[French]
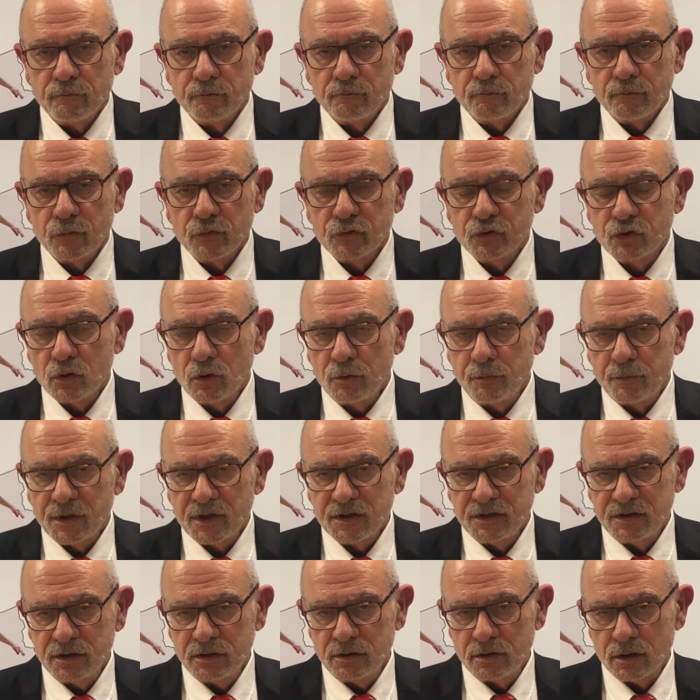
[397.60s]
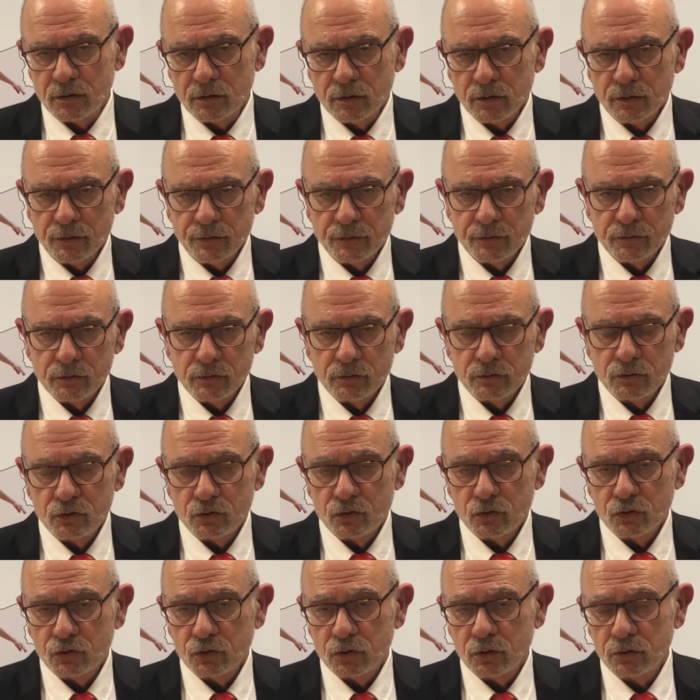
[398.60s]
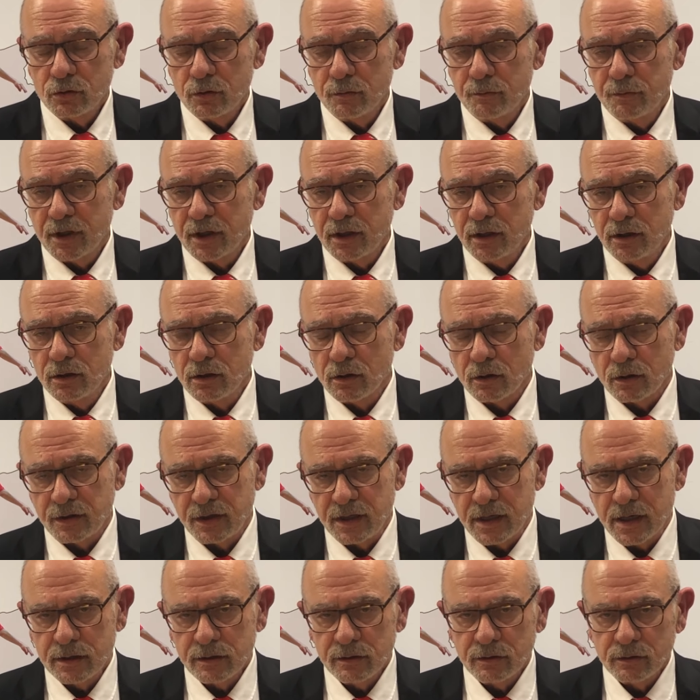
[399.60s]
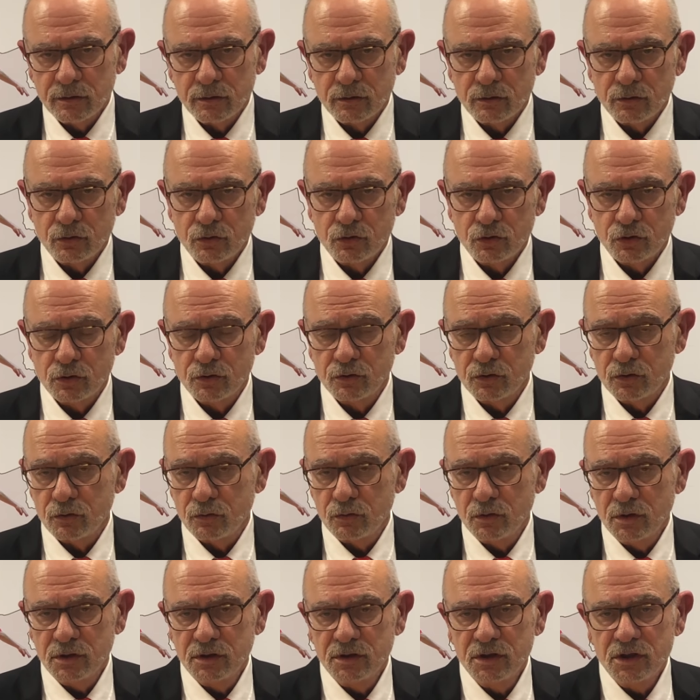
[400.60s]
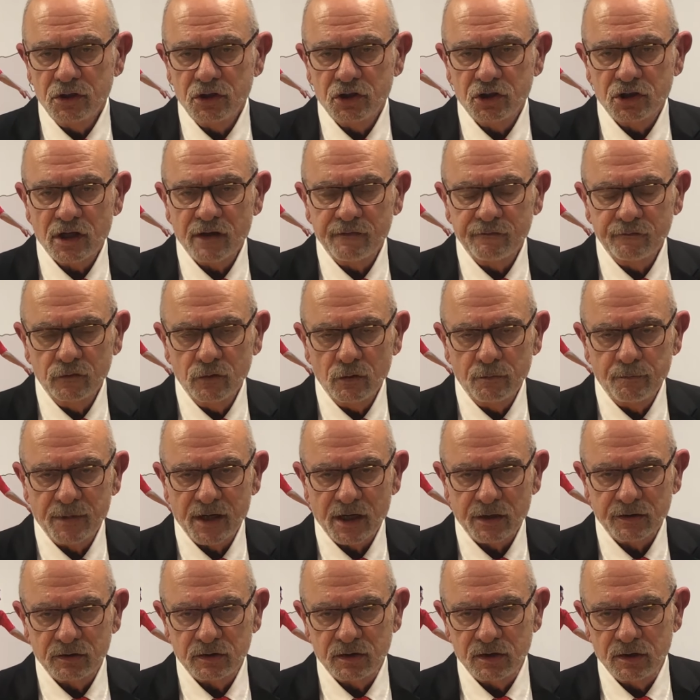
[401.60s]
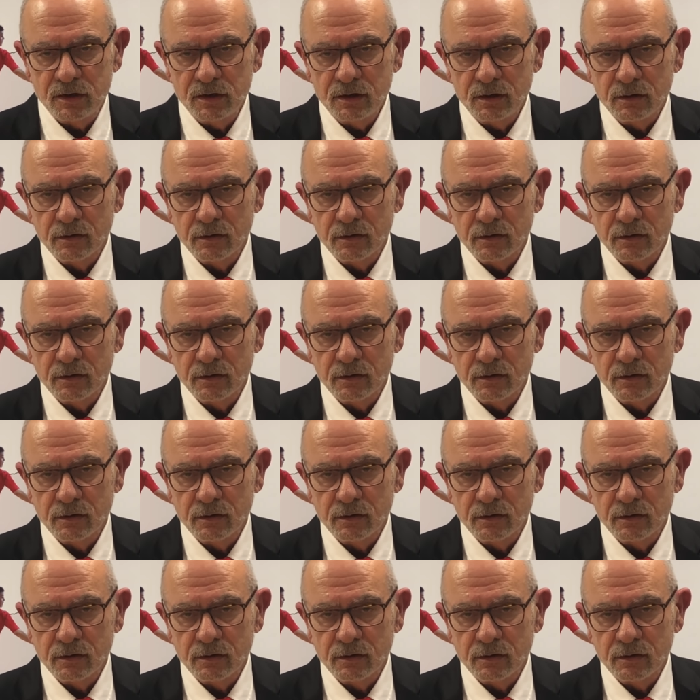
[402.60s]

Monsieur le Président, je ne brigue rien, je ne suis ni chef de parti,